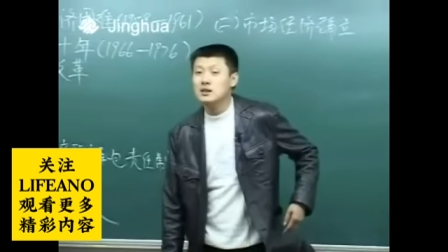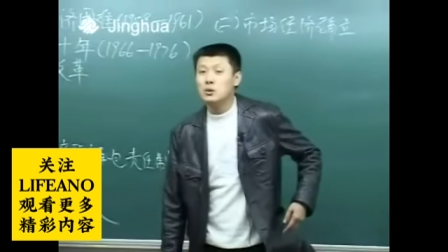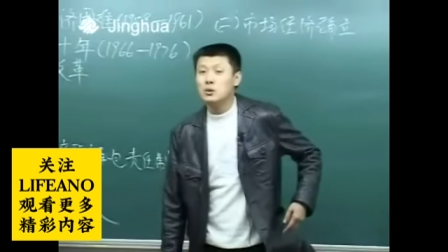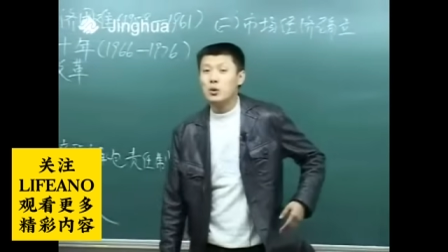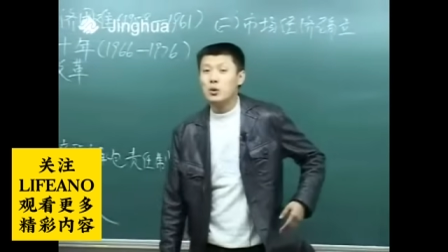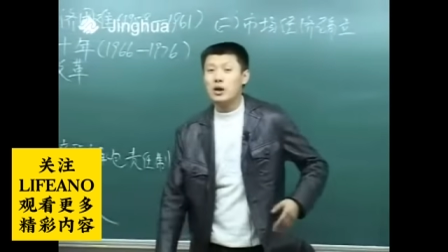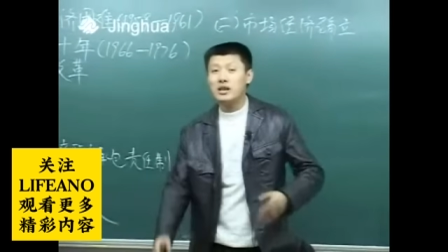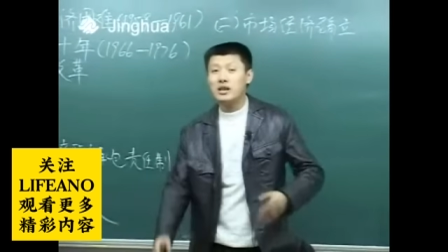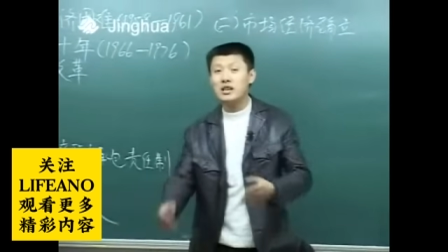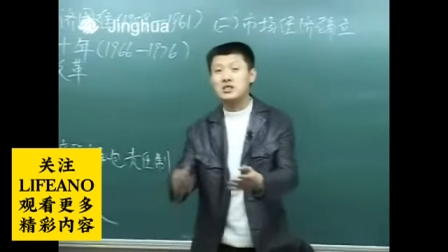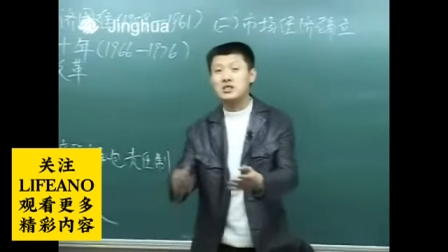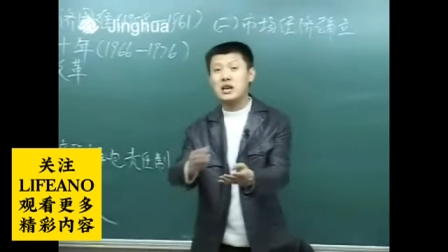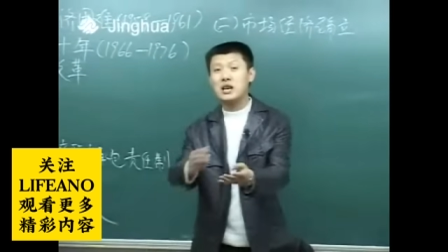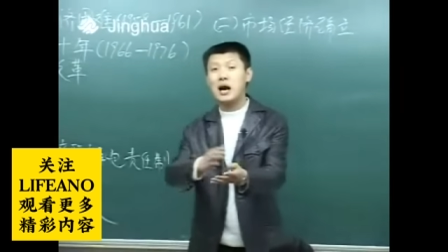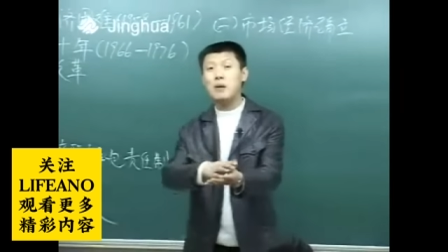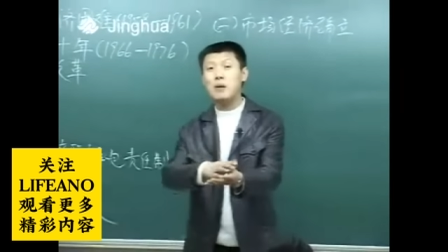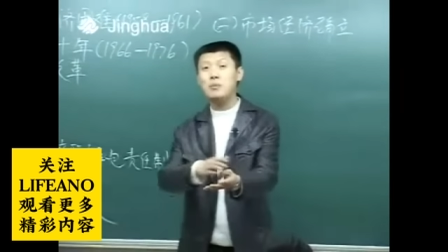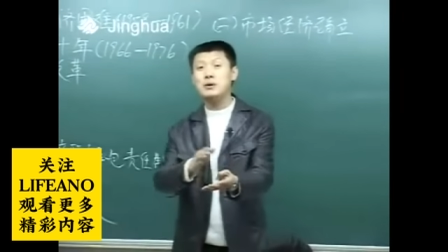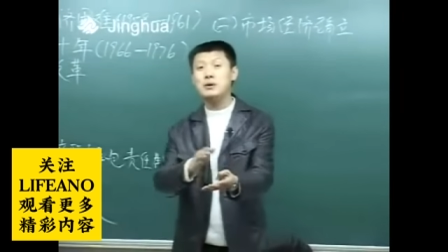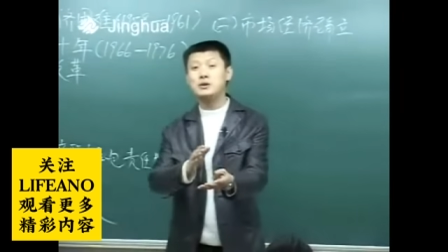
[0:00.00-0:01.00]
我这个
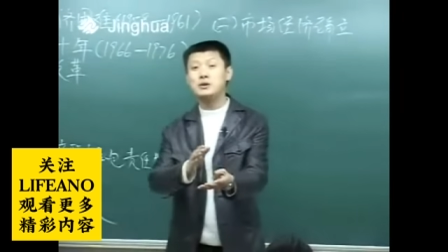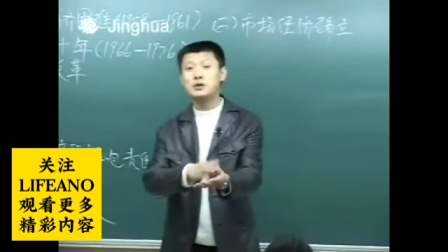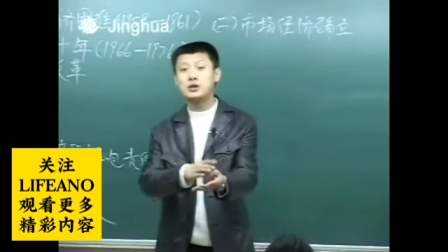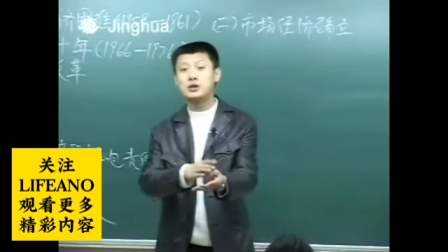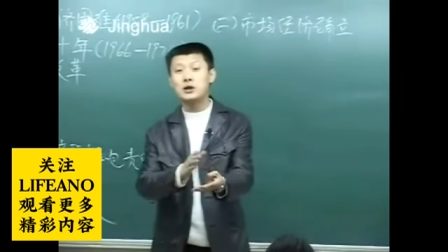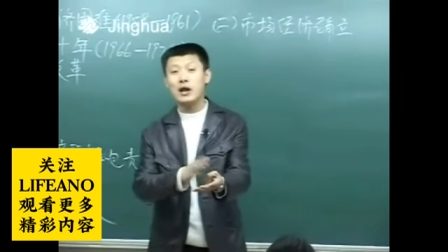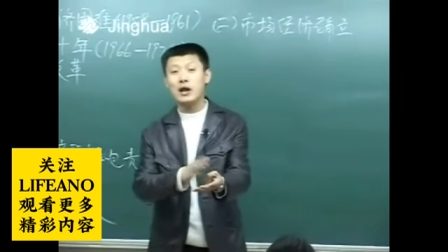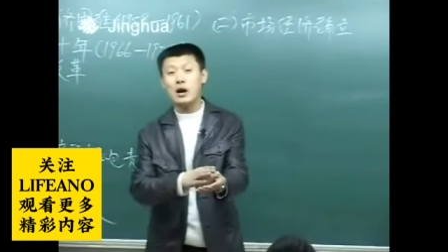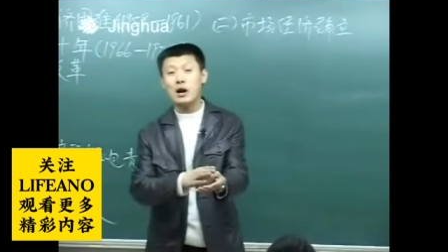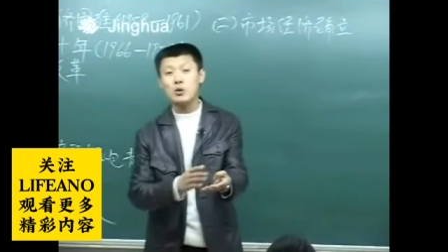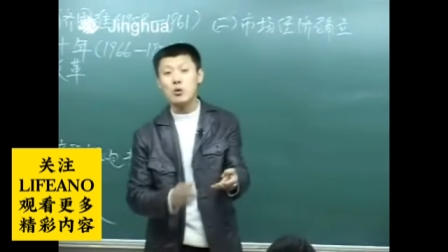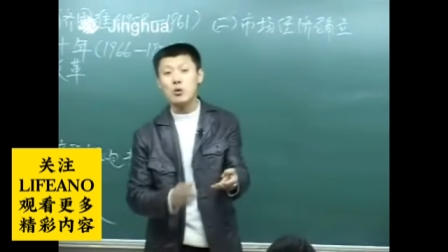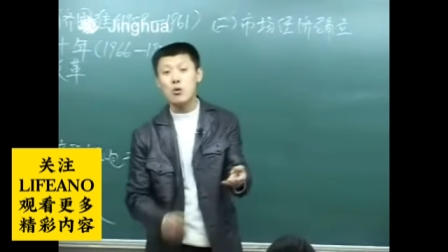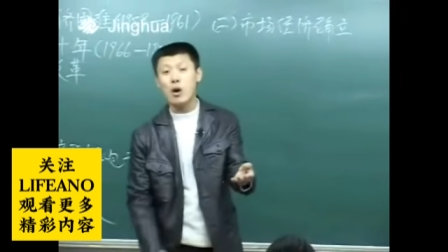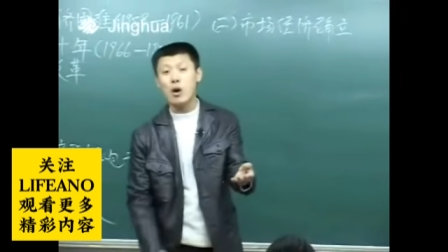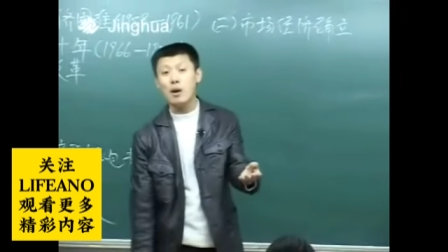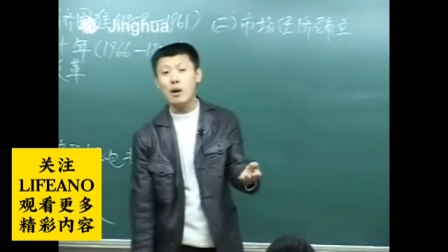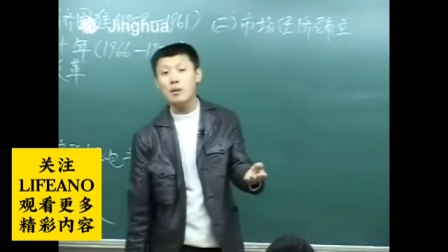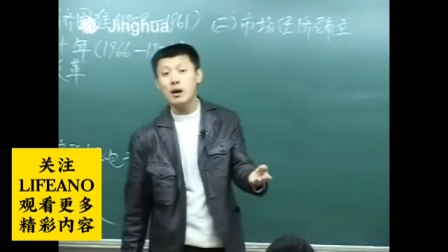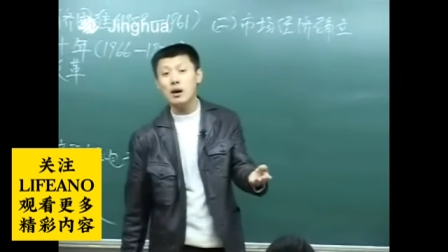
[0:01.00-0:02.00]
产品质量用
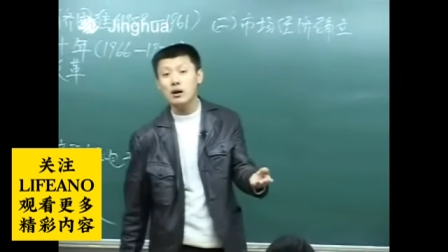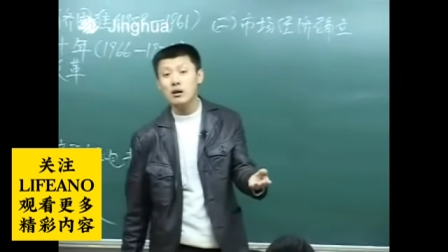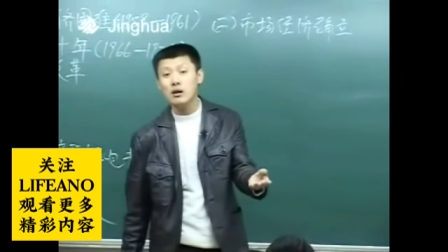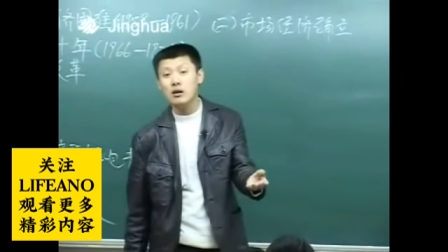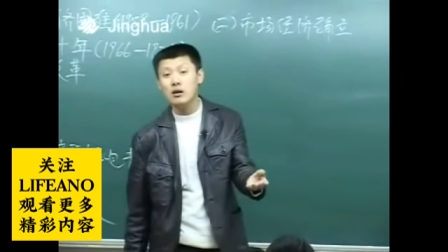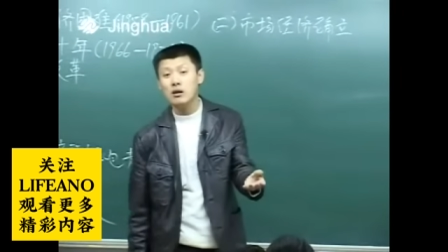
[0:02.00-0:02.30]
管吗？